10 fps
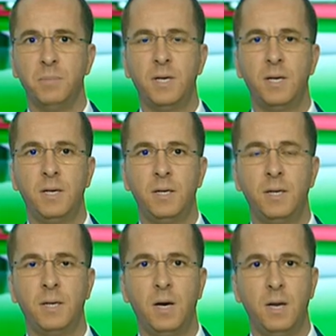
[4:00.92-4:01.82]
من خلال
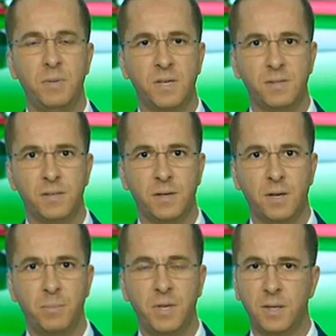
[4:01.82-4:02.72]
المنصة
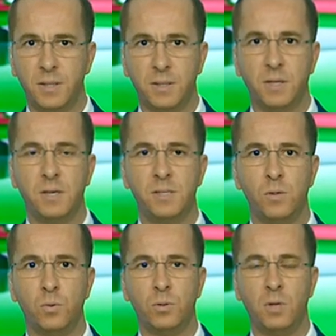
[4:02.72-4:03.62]
الرقمية التي
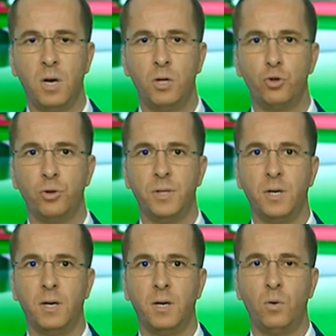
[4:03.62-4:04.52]
تختزل
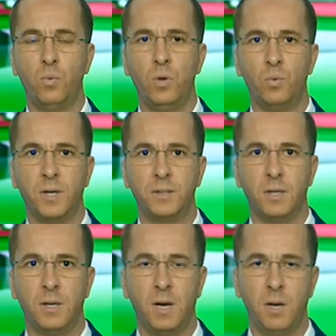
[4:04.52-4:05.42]
الجهد والوقت
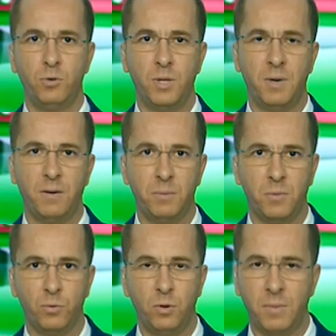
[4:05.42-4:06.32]
المتابعة في
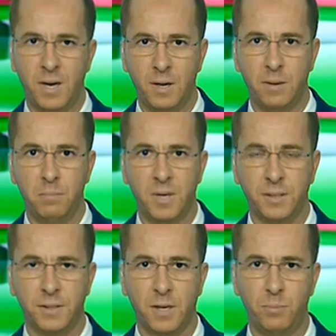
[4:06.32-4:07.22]
الموضوع مع
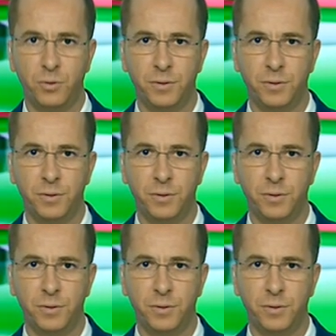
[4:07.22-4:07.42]
مالك الرحمن